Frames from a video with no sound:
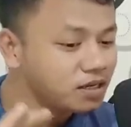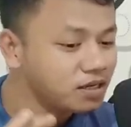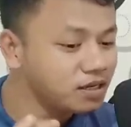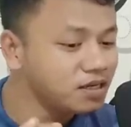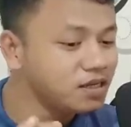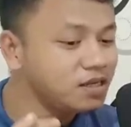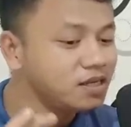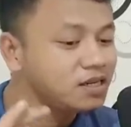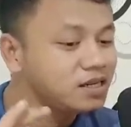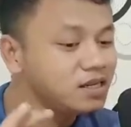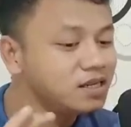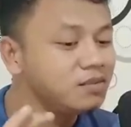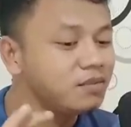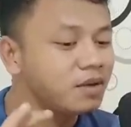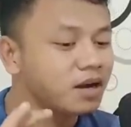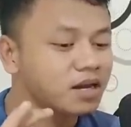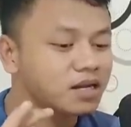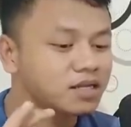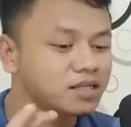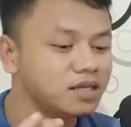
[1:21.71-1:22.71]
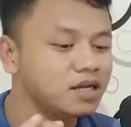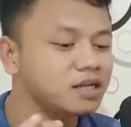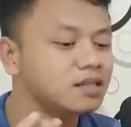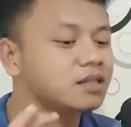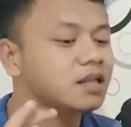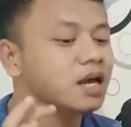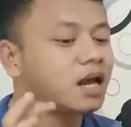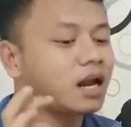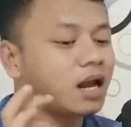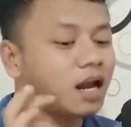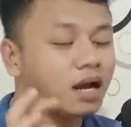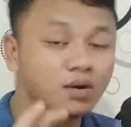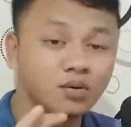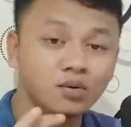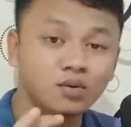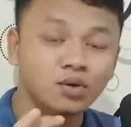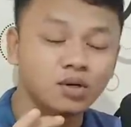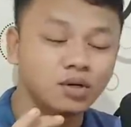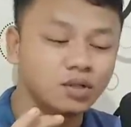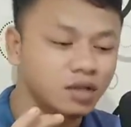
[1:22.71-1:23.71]
ini di Malaysia tak
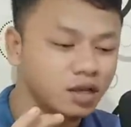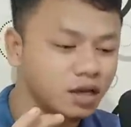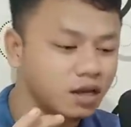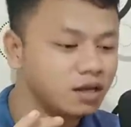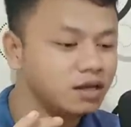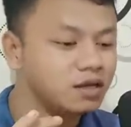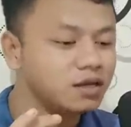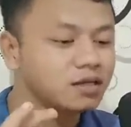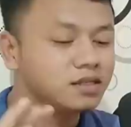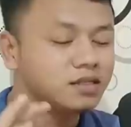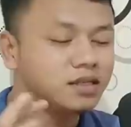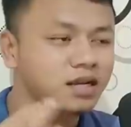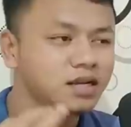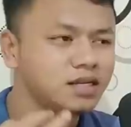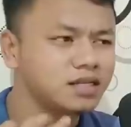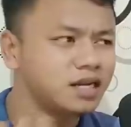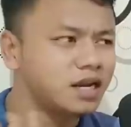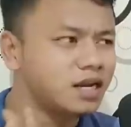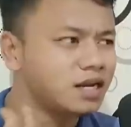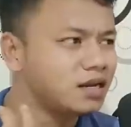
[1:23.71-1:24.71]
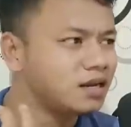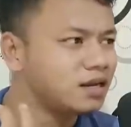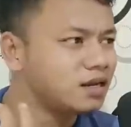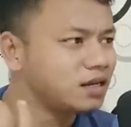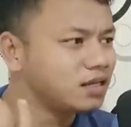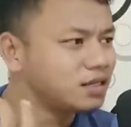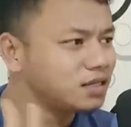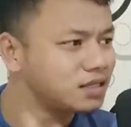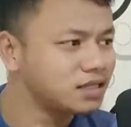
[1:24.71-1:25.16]
laku gitu ya jadi istilahnya